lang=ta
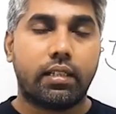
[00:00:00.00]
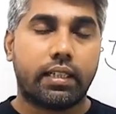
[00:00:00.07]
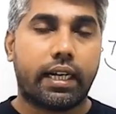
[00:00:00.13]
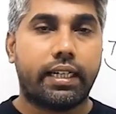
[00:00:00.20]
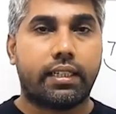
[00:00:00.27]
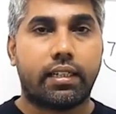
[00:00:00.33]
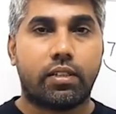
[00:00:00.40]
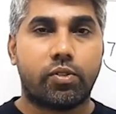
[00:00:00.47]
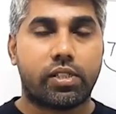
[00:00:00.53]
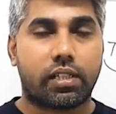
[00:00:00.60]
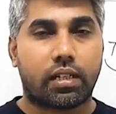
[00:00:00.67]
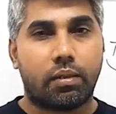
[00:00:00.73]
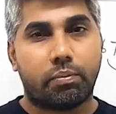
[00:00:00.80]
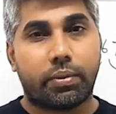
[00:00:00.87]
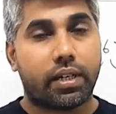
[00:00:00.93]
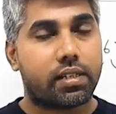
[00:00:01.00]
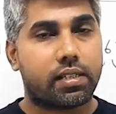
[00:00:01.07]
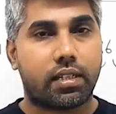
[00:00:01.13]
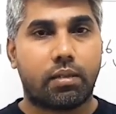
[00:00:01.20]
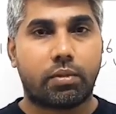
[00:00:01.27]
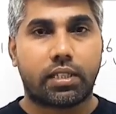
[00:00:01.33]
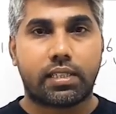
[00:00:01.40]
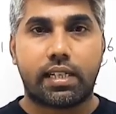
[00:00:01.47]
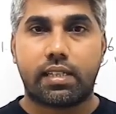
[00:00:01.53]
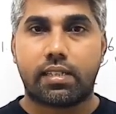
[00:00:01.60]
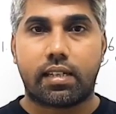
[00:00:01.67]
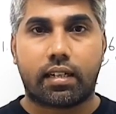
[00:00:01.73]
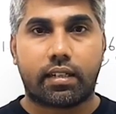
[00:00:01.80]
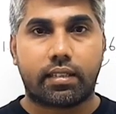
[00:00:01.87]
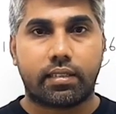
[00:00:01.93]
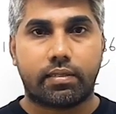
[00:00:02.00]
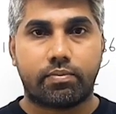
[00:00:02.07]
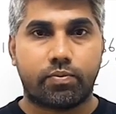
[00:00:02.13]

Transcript: எயிட் டென் வச்சுக்கலாம் பெருசாக நமக்கு சேஞ்சஸ் ஆகாது